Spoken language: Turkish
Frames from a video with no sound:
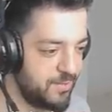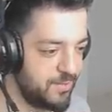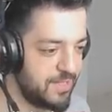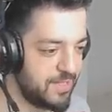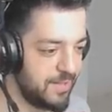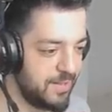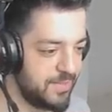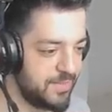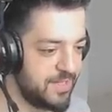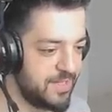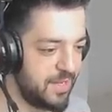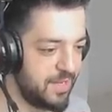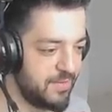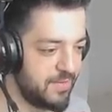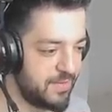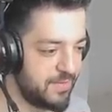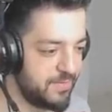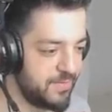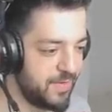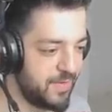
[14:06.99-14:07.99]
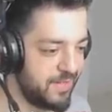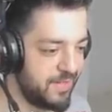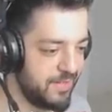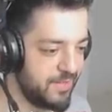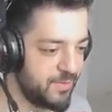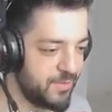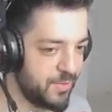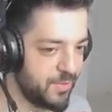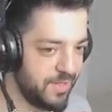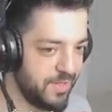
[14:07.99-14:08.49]
Güzel bir cover'ım var
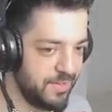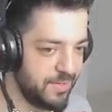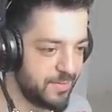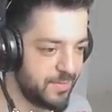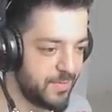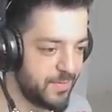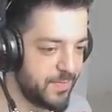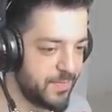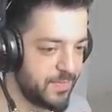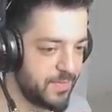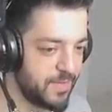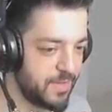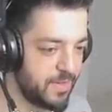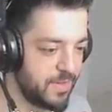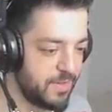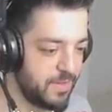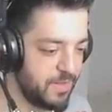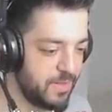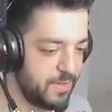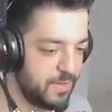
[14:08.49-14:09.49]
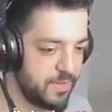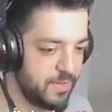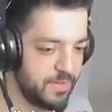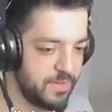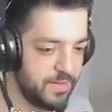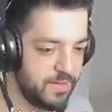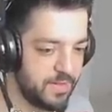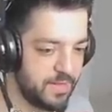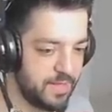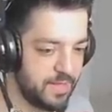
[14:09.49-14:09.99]
şu an.
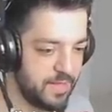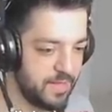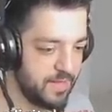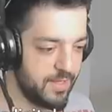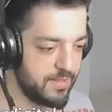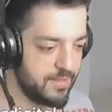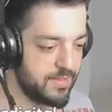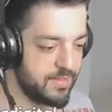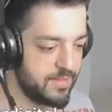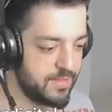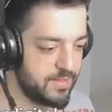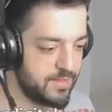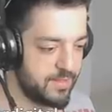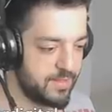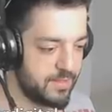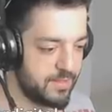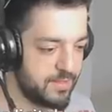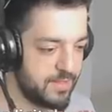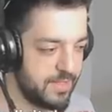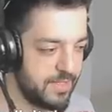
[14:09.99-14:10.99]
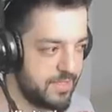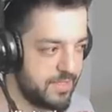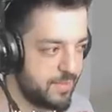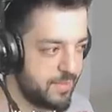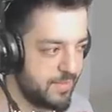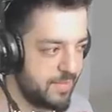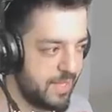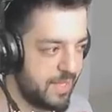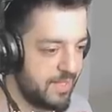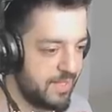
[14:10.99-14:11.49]
Evet.
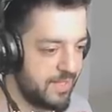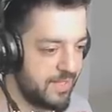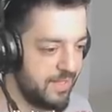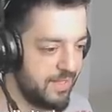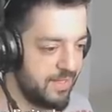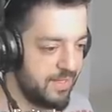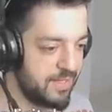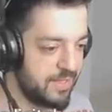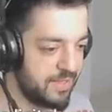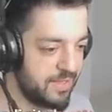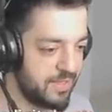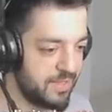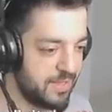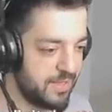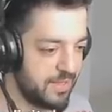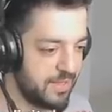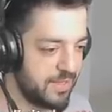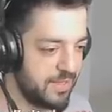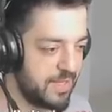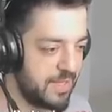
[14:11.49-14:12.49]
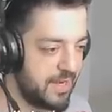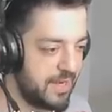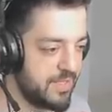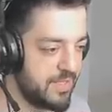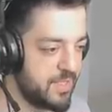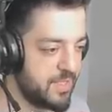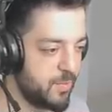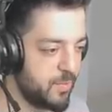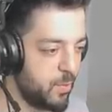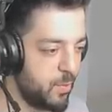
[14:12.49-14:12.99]
Leşim geldi.
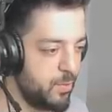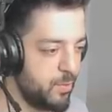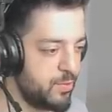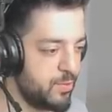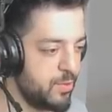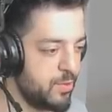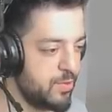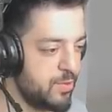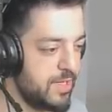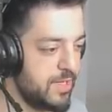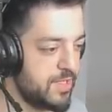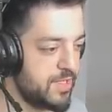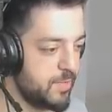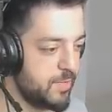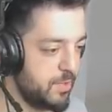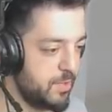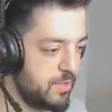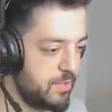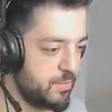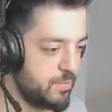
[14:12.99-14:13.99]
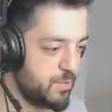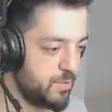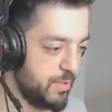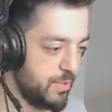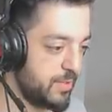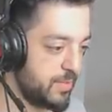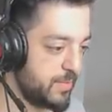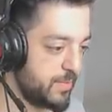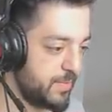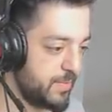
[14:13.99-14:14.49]
Kardeşim 13. leşim olur
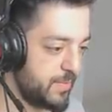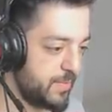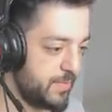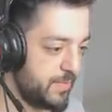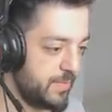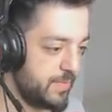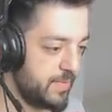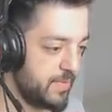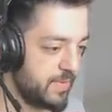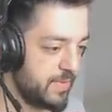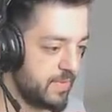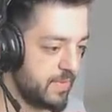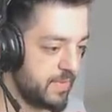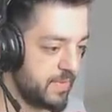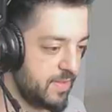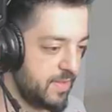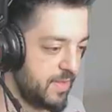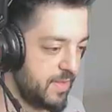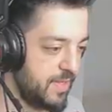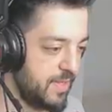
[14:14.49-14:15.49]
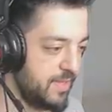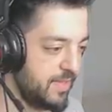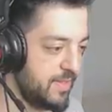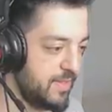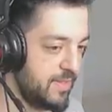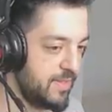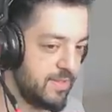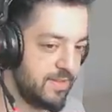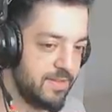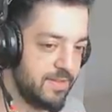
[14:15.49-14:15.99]
musun?
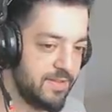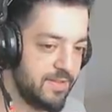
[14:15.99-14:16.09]
Ha?